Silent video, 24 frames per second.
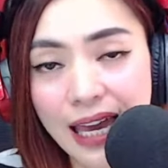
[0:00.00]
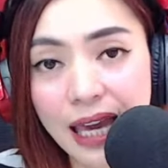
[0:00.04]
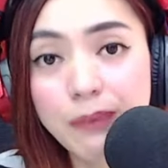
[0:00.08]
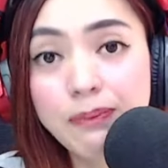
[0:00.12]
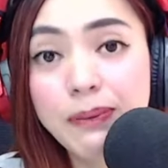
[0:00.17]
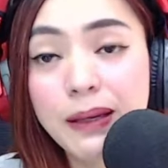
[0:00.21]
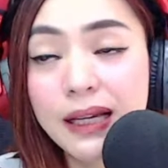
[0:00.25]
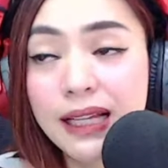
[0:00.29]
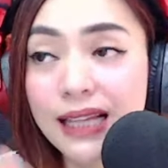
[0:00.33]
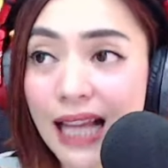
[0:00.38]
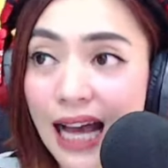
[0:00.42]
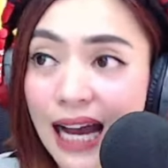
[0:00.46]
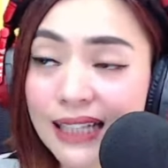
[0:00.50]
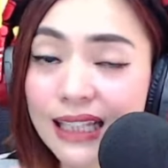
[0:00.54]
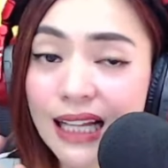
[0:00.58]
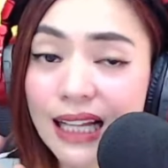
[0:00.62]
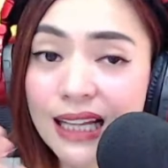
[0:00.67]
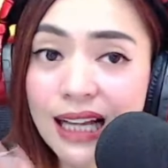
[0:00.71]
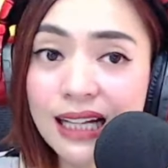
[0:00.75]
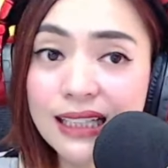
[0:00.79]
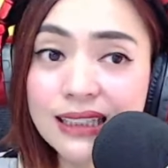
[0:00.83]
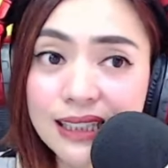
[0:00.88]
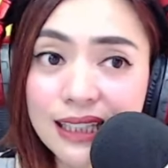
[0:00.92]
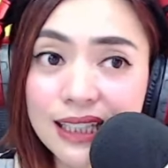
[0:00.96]
e eh bigla na
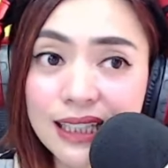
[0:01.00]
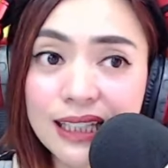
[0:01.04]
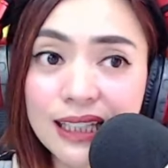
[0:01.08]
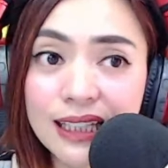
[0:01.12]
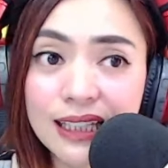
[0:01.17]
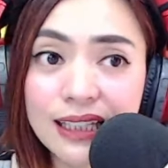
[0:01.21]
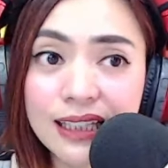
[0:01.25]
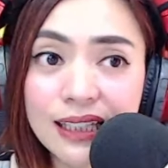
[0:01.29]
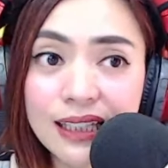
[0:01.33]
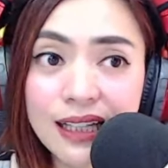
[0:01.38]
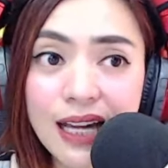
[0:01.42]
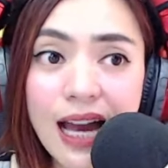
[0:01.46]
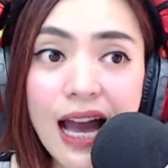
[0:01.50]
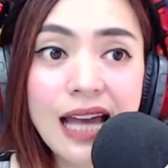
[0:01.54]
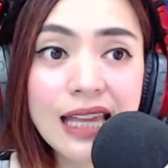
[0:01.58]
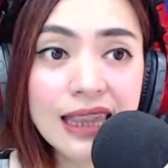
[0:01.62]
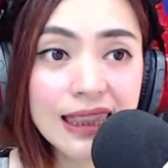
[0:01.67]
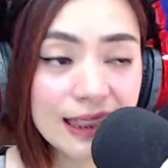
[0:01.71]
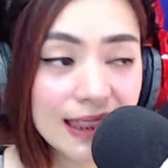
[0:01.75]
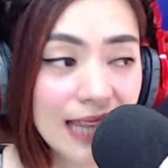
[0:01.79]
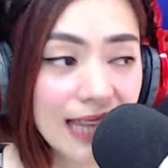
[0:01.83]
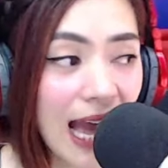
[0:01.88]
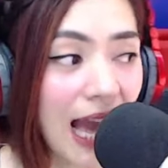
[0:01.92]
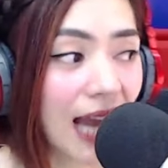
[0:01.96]
lang ding
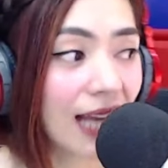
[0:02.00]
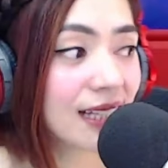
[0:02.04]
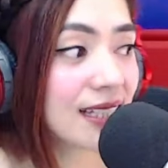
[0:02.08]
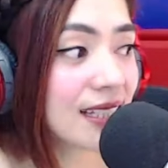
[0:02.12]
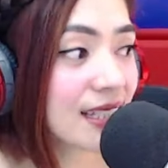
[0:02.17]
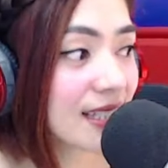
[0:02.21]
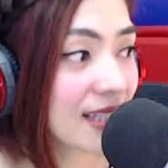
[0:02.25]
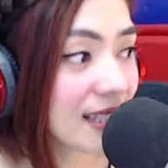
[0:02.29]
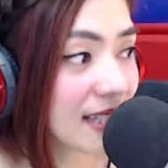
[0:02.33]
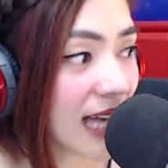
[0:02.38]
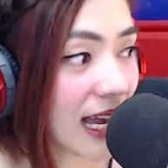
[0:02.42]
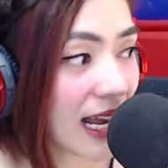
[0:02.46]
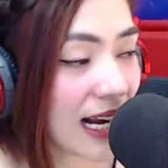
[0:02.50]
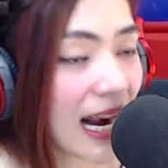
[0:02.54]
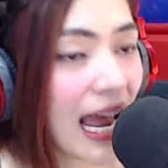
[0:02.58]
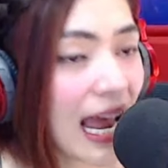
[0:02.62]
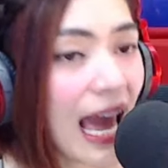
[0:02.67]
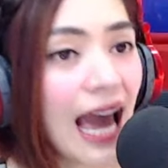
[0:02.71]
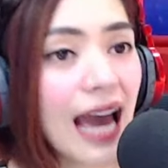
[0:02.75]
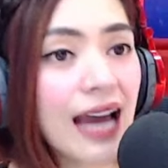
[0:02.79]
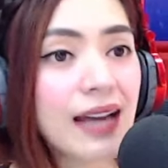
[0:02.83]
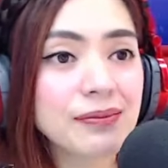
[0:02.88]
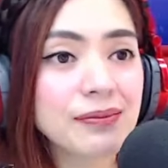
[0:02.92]
nagsara.